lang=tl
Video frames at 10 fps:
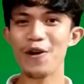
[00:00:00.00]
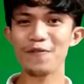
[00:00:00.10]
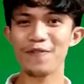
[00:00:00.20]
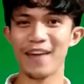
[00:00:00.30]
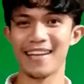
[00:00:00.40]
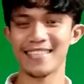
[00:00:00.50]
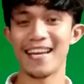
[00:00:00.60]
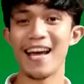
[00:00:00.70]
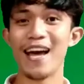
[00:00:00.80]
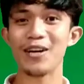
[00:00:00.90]

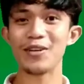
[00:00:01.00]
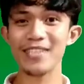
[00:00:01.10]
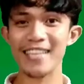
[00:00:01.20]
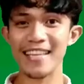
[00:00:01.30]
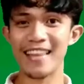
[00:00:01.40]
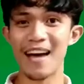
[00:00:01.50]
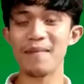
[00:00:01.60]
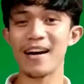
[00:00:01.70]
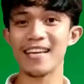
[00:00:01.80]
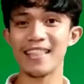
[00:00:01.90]
Perfect. Kung
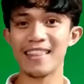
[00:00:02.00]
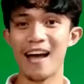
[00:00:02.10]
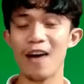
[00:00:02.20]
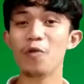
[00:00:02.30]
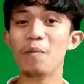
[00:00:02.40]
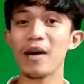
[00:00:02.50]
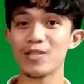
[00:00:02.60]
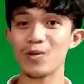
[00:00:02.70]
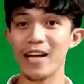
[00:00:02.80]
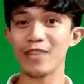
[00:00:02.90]
kita makikita o
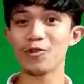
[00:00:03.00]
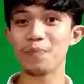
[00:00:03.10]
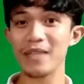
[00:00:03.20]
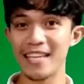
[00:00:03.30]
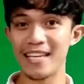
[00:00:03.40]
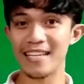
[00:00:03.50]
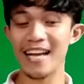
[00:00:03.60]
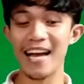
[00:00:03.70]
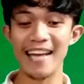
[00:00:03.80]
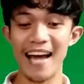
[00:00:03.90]
makasugat og
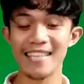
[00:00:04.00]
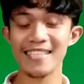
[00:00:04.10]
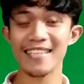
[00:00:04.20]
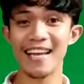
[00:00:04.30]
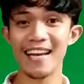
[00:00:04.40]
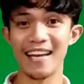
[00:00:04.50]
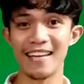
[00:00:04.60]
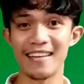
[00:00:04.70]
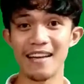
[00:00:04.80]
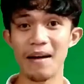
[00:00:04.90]
bitin nga anaa sa
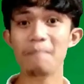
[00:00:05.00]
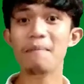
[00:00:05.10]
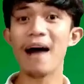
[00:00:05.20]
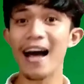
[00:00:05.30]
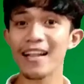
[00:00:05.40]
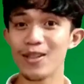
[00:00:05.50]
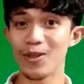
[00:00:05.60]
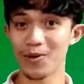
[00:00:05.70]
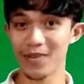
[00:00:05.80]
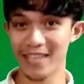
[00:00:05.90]
dalan,
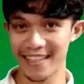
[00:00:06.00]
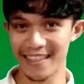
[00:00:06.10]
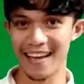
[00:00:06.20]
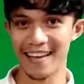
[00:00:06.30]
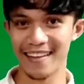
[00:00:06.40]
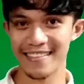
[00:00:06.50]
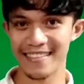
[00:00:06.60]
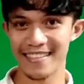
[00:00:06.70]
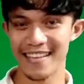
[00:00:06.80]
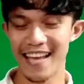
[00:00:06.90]
mahadlok kita.
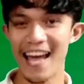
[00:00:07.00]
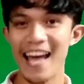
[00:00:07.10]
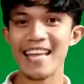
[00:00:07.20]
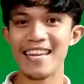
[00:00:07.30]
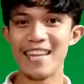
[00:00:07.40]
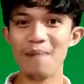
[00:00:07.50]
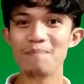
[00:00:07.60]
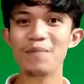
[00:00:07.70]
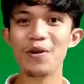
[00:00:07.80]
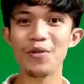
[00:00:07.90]

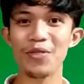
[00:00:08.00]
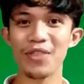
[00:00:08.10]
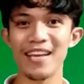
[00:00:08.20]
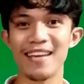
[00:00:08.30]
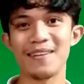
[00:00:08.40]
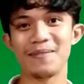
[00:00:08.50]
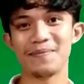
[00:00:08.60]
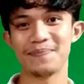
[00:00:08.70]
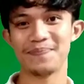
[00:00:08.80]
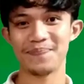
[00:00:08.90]
Number
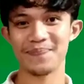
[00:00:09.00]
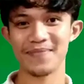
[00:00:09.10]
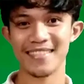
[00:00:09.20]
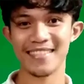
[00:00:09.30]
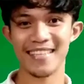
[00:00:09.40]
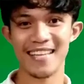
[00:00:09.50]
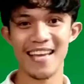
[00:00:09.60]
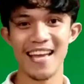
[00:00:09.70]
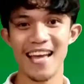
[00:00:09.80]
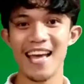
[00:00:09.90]

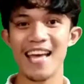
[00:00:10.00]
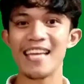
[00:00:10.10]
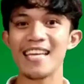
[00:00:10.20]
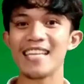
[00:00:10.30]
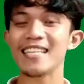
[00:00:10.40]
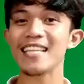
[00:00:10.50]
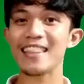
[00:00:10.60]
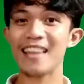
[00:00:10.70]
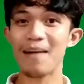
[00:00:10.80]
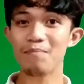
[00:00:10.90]
3.
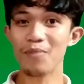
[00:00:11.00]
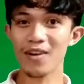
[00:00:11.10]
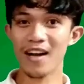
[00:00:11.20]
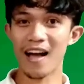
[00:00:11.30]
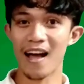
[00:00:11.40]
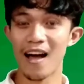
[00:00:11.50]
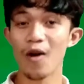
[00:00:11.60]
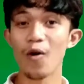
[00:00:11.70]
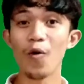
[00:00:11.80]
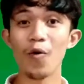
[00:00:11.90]
Nitambo
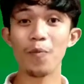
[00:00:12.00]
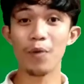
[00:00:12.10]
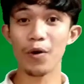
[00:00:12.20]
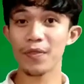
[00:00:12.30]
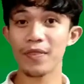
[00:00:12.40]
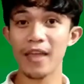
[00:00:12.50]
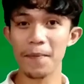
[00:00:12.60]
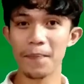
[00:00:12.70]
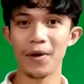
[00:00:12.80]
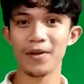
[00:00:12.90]
ka o
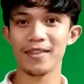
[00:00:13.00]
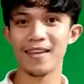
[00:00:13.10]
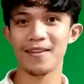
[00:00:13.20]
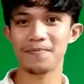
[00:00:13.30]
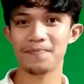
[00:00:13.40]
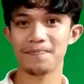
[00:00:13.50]
birthday party.